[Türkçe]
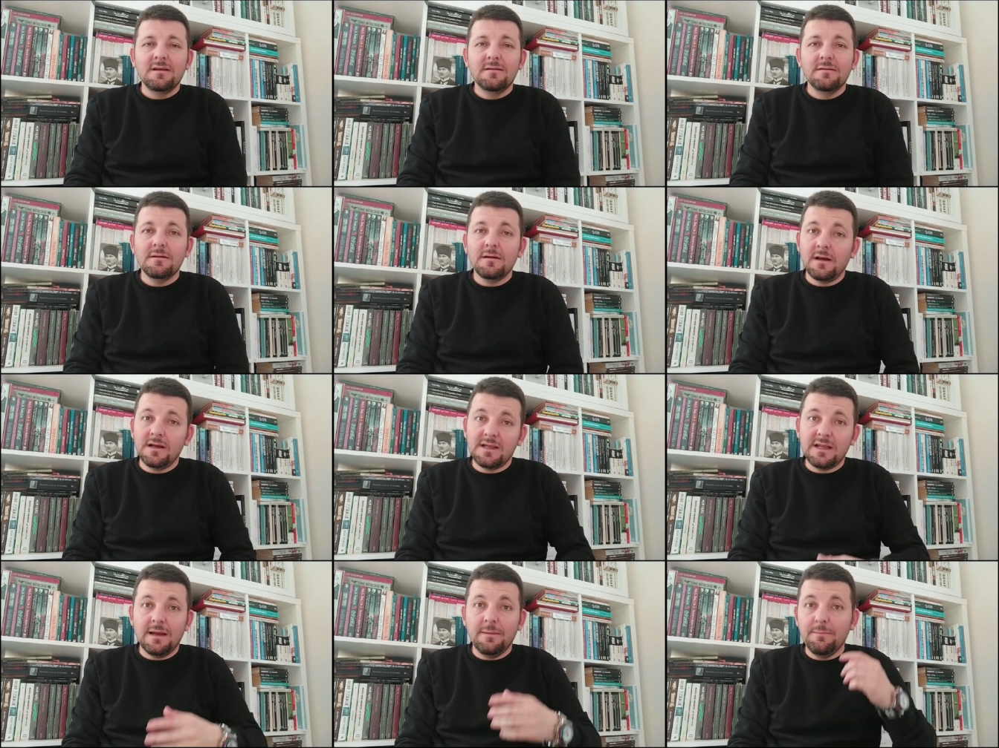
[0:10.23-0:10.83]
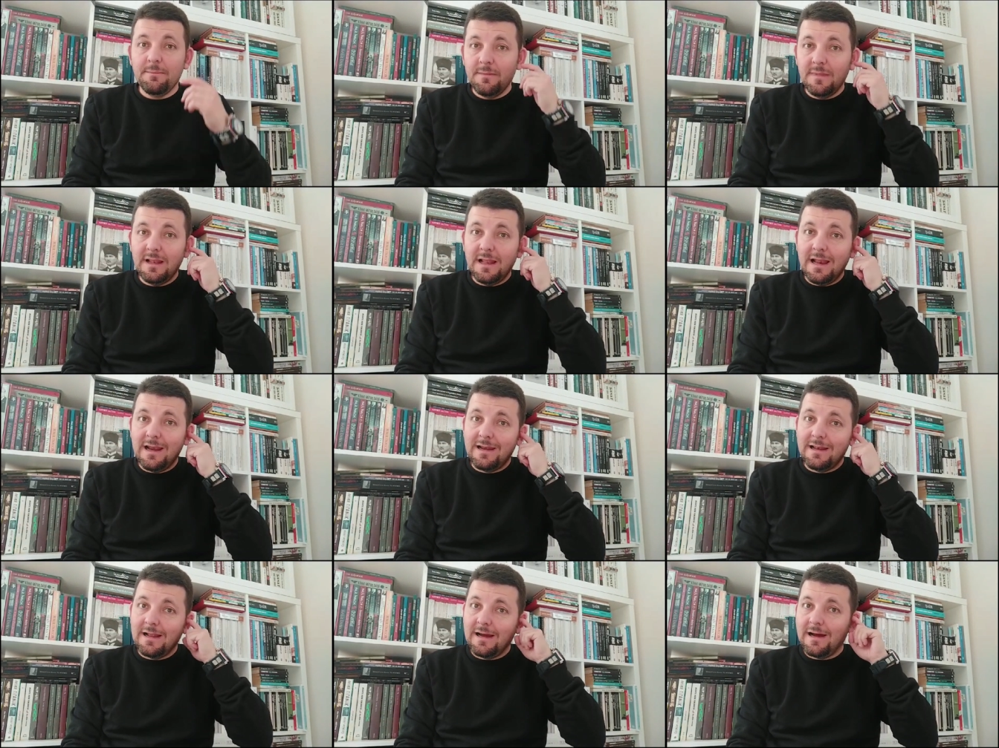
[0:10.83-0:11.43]
Ee,
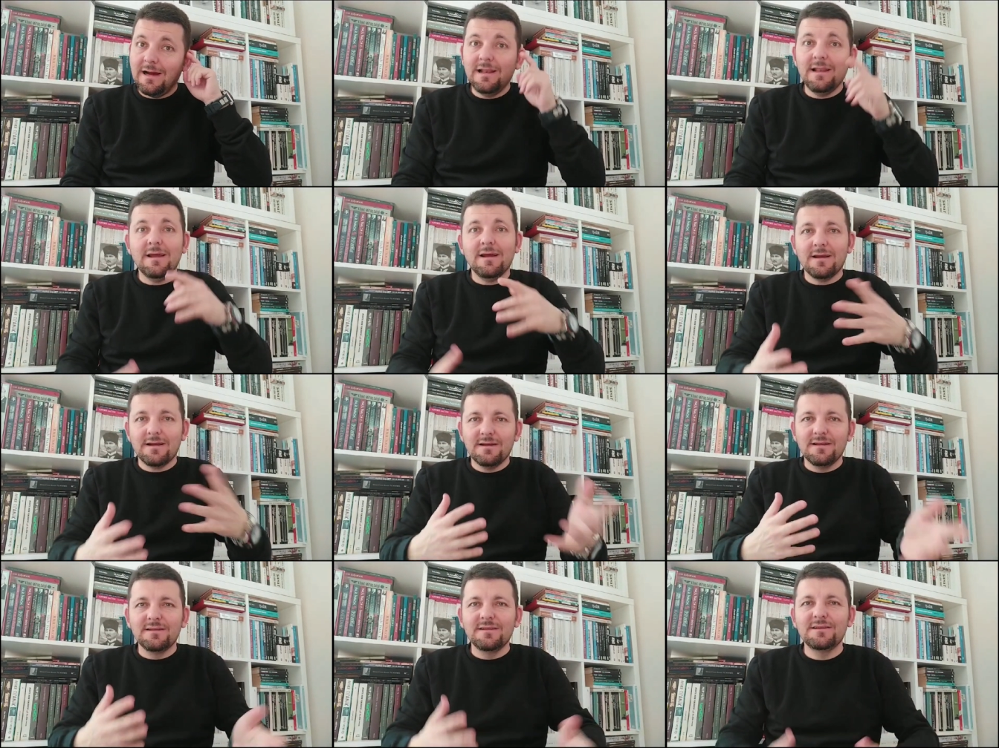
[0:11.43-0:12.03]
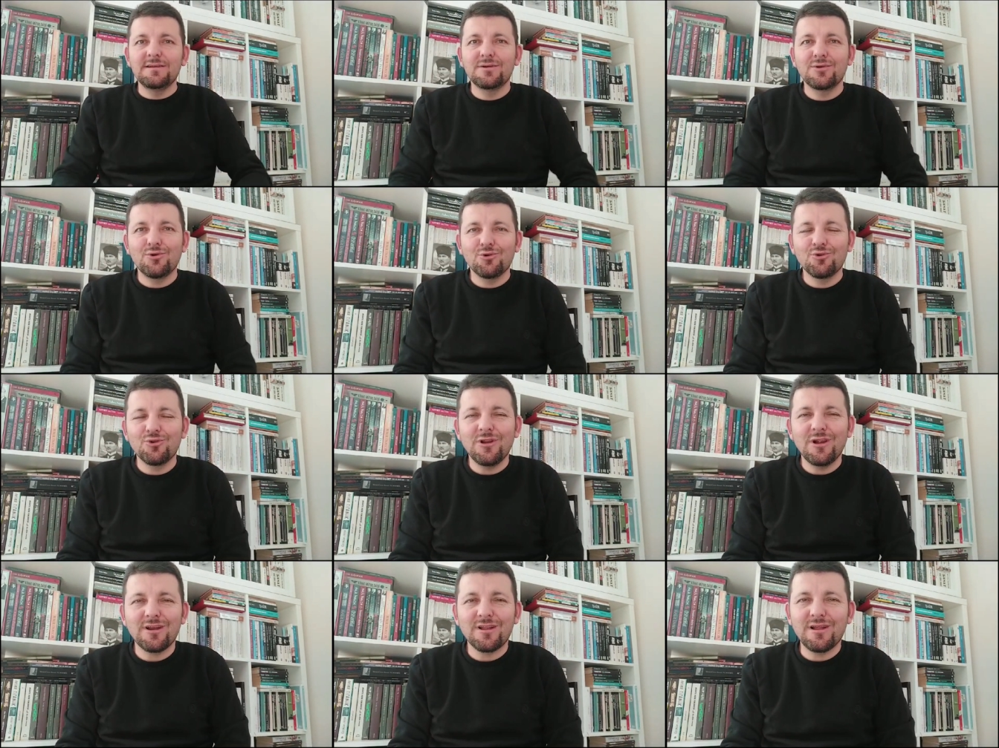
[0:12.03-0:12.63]
hakemlerle alakalı
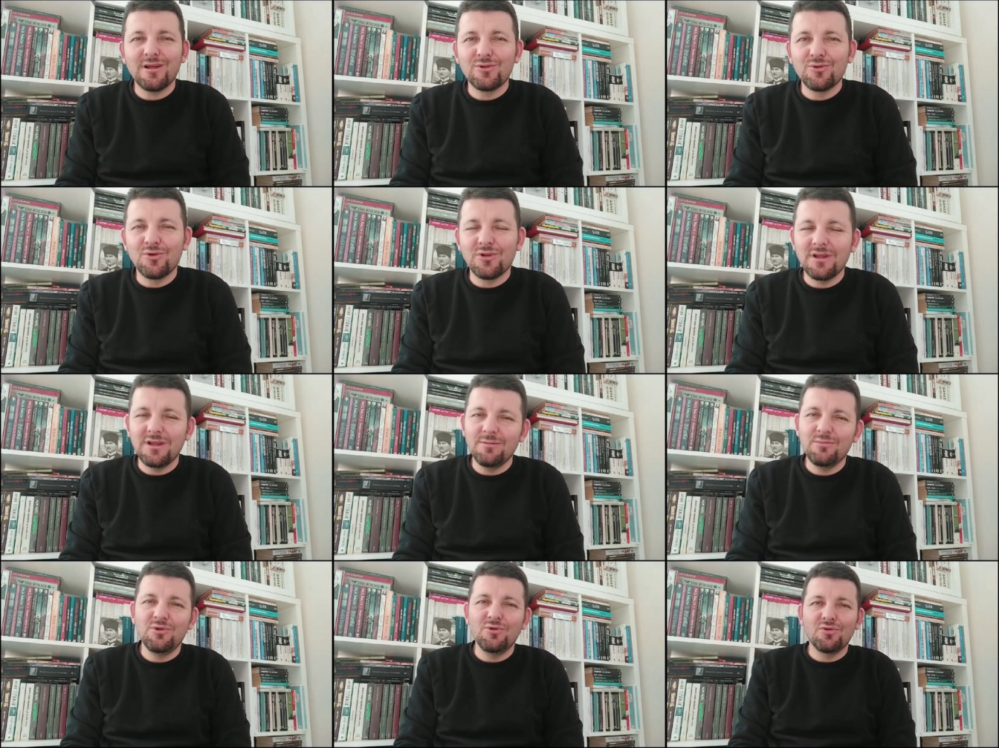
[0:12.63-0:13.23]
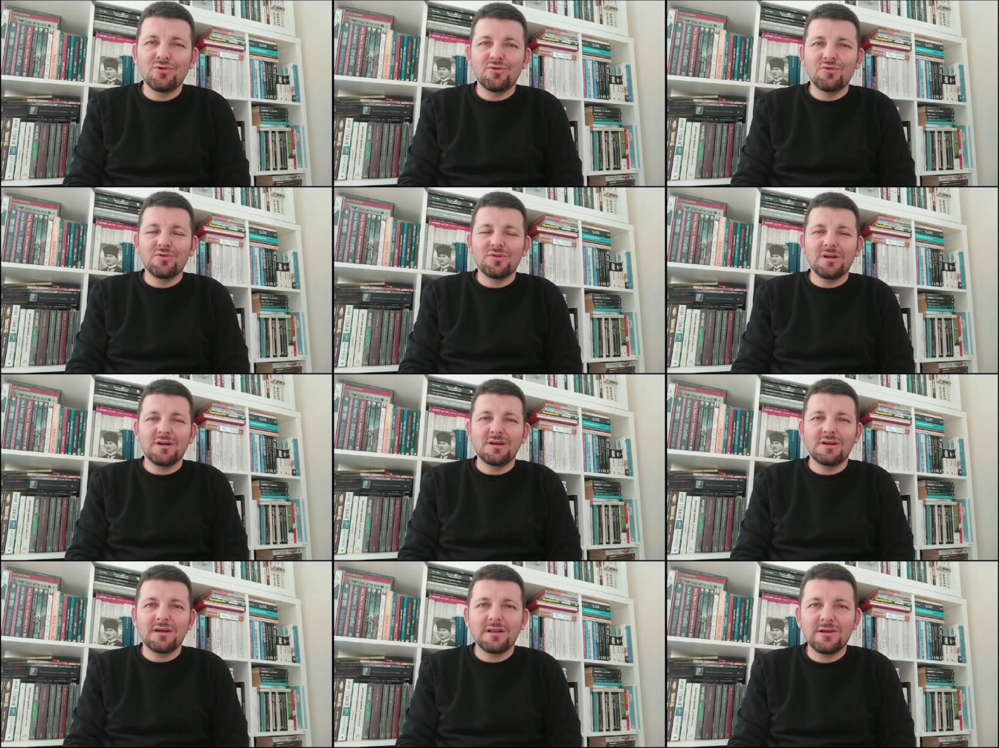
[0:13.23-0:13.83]
konulardan dolayı
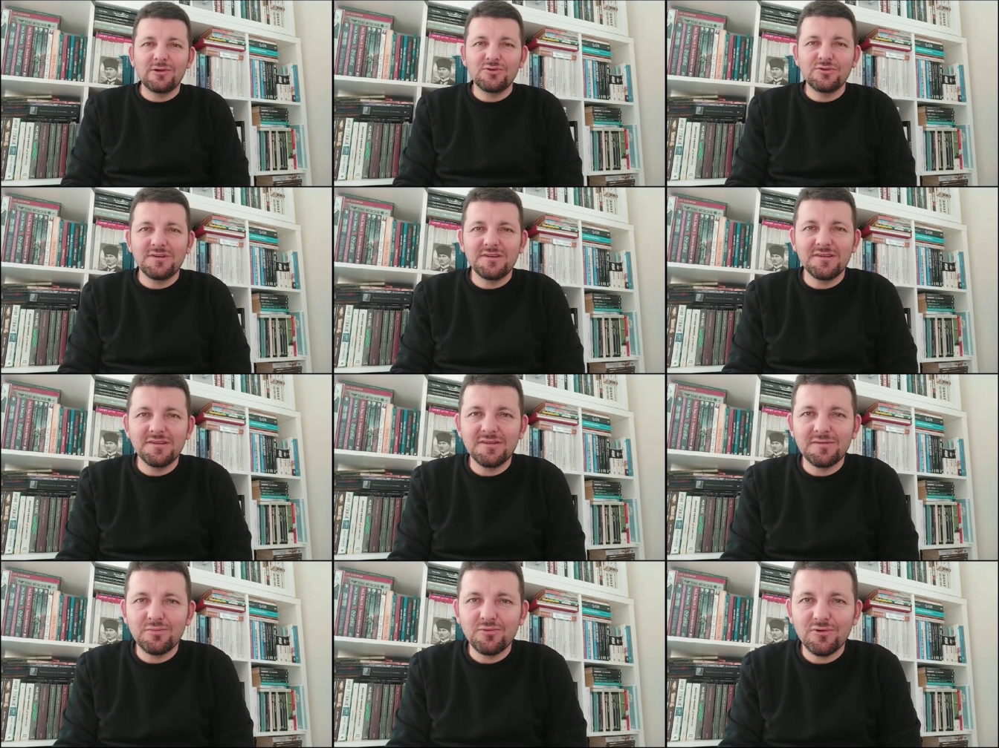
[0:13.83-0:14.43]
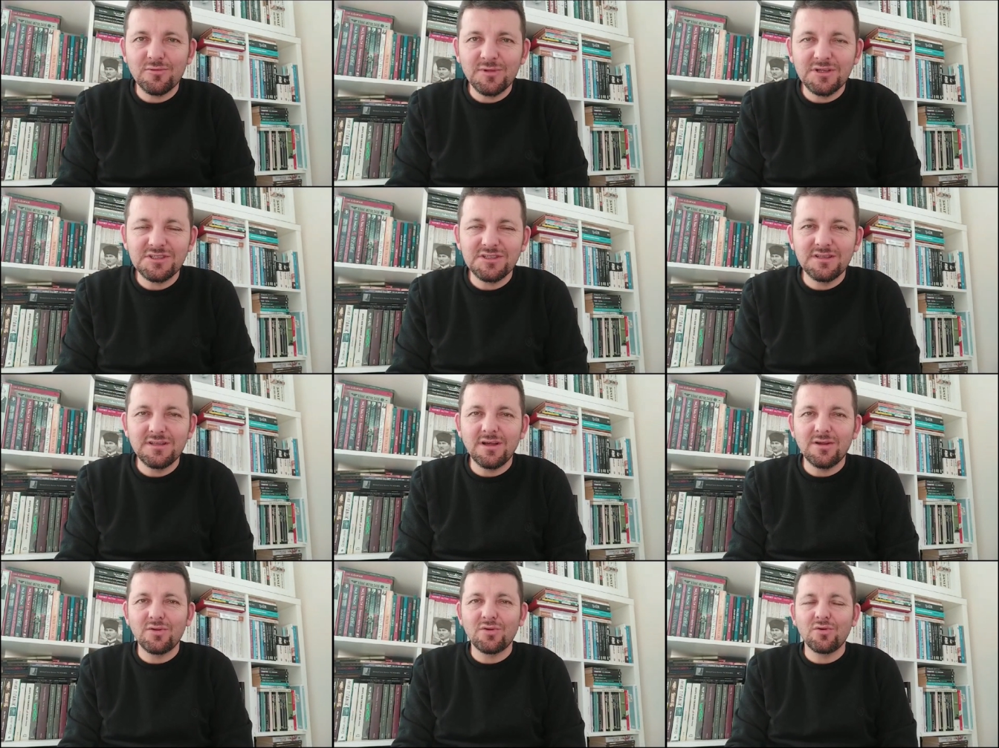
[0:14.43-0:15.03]
biliyorsunuz Ankara Gücü Rize Spor
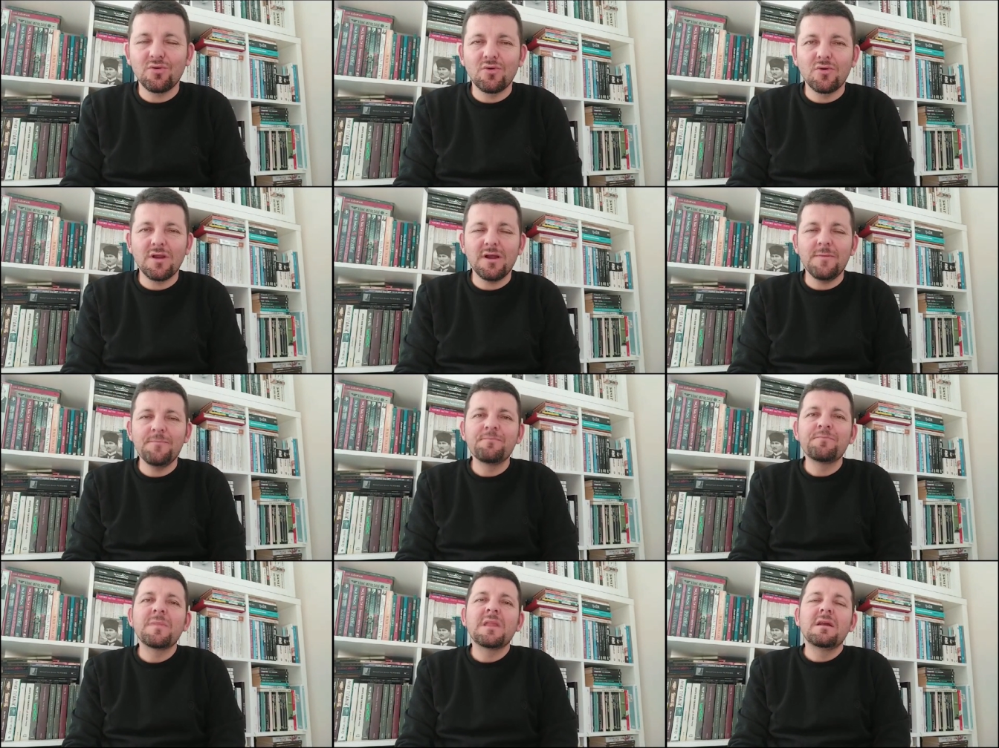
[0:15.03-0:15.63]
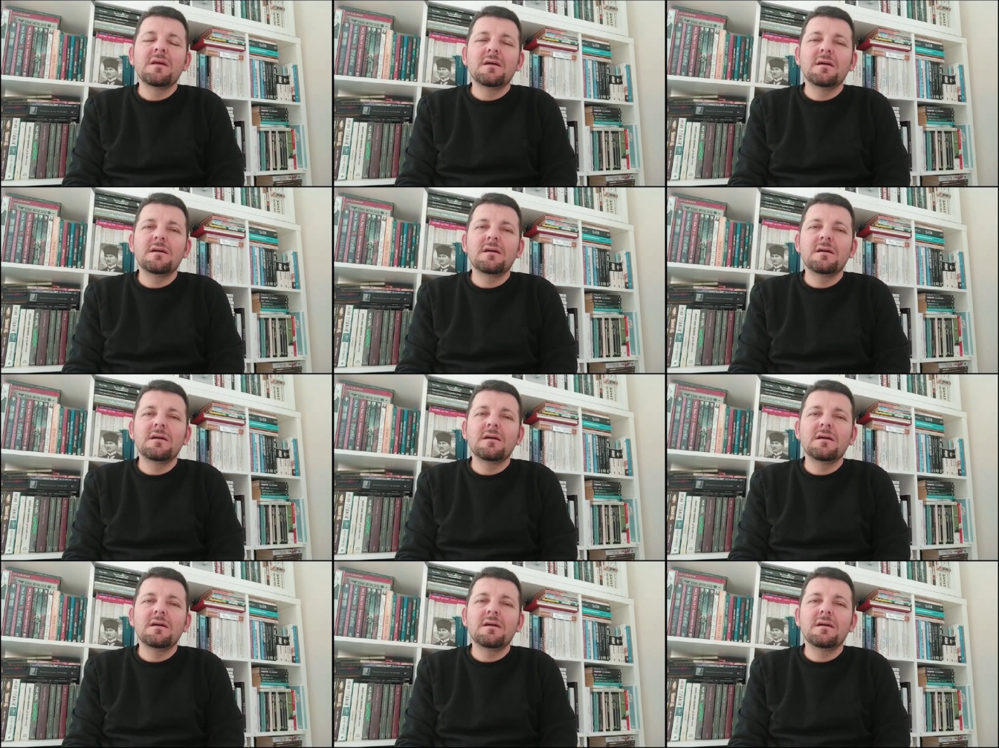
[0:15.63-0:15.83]
maçından sonra